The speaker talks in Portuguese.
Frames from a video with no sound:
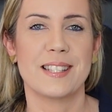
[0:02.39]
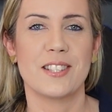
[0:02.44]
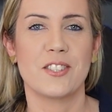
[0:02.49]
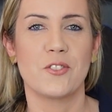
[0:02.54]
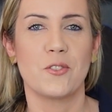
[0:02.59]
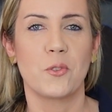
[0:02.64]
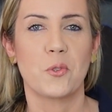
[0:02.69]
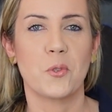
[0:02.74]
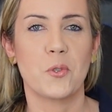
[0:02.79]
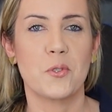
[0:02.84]

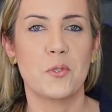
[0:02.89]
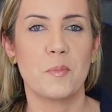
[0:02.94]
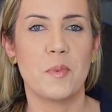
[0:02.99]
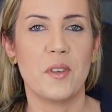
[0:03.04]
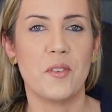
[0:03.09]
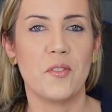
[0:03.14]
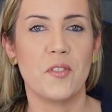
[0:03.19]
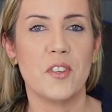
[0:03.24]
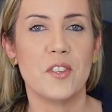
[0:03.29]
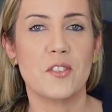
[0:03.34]
sejam todos
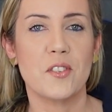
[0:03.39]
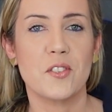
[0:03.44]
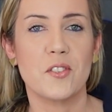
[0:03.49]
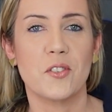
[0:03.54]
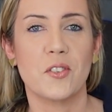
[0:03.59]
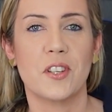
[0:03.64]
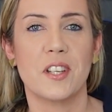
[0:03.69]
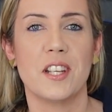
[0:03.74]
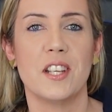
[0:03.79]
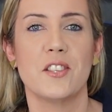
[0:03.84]
bem-vindos, eu
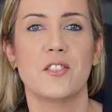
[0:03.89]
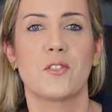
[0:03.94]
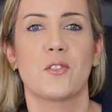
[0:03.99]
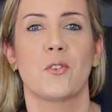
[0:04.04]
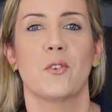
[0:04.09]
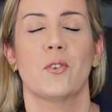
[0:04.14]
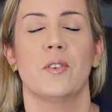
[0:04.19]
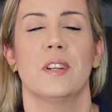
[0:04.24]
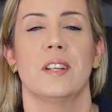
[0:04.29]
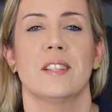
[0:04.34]
sou Cris
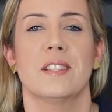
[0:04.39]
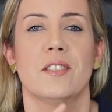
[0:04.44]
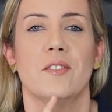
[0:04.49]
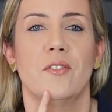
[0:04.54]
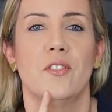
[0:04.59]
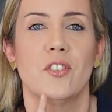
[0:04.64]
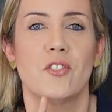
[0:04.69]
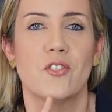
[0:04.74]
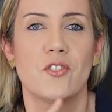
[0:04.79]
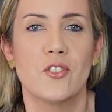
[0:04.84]
Cole e nesse
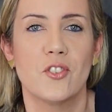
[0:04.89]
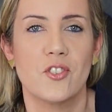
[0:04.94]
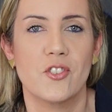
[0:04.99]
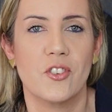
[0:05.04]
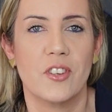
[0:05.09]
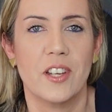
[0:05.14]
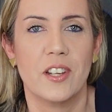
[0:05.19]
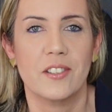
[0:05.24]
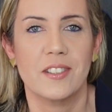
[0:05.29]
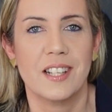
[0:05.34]
vídeo de hoje
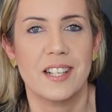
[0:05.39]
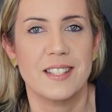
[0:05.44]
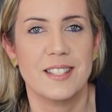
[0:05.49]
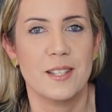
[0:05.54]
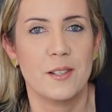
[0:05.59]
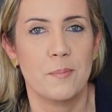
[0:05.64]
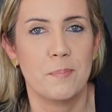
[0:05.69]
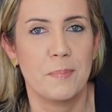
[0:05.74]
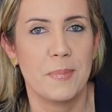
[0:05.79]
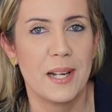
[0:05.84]
eu quero
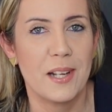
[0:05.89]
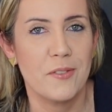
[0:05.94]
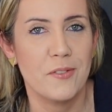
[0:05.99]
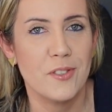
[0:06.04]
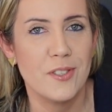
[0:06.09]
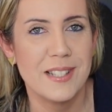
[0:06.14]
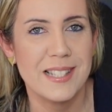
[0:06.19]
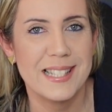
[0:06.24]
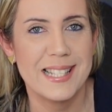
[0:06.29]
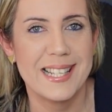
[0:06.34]
trazer para
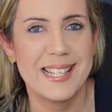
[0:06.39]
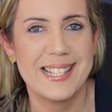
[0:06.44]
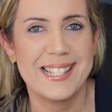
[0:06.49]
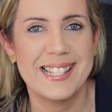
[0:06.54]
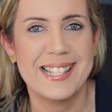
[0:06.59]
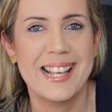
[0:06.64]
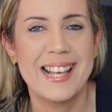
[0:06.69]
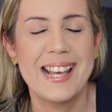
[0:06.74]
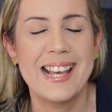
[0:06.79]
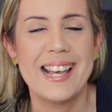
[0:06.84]

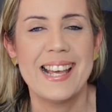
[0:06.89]
vocês